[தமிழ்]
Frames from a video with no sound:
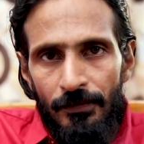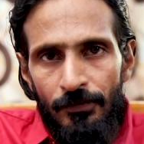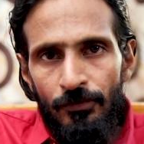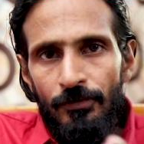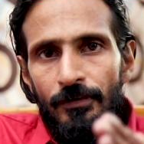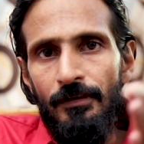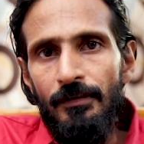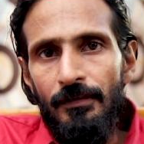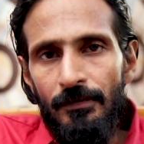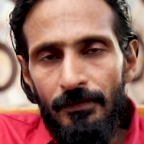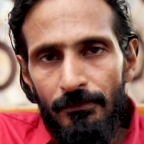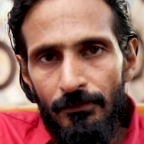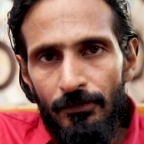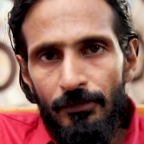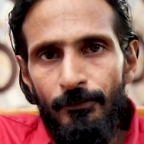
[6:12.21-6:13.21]
இன்னொரு
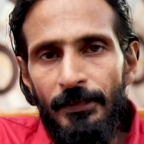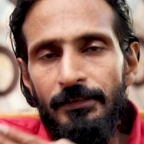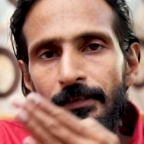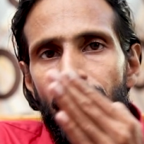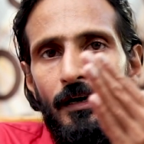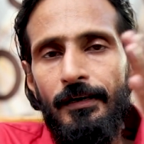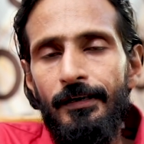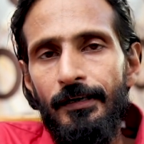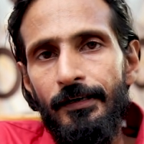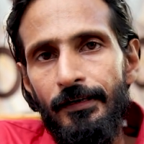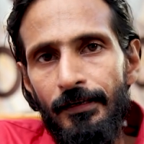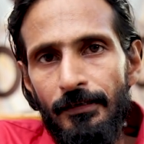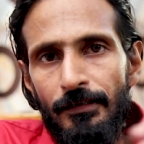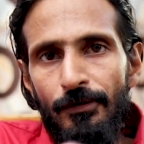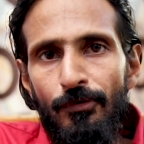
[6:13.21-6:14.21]
ஒரு பத்து
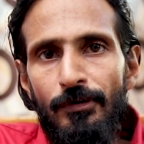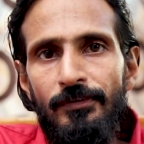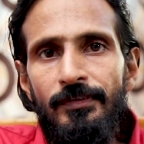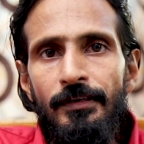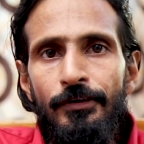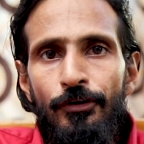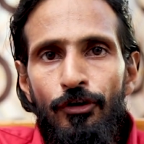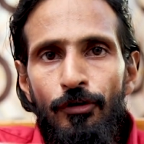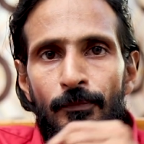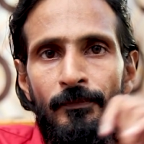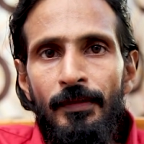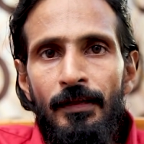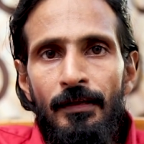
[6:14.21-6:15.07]
நாட்களுக்கு நாங்கள் கொண்டு செல்கிறோம்